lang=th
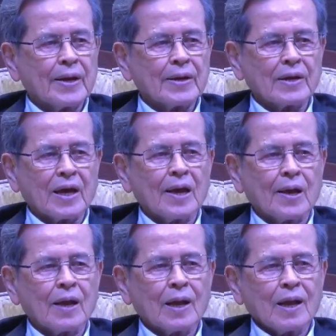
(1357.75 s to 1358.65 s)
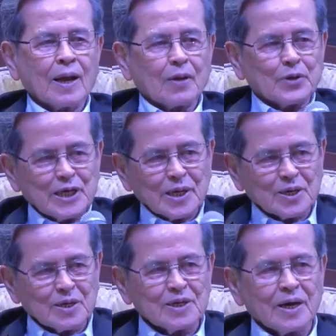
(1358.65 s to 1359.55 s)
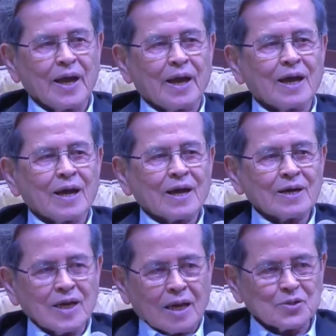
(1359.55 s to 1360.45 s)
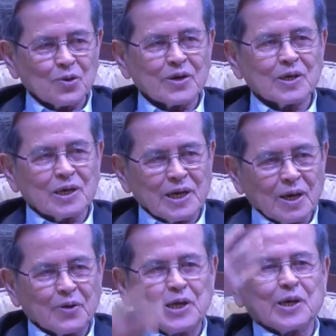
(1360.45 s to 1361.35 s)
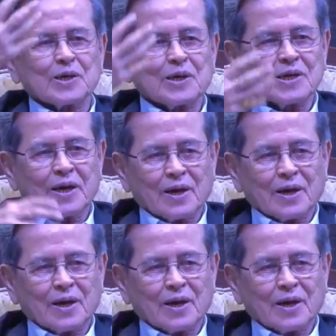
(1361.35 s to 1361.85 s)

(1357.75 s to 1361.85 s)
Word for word: นะฮะแล้วดีขึ้นเรื่อยขยายตัวขึ้นเรื่อยแล้วดีขึ้นเรื่อย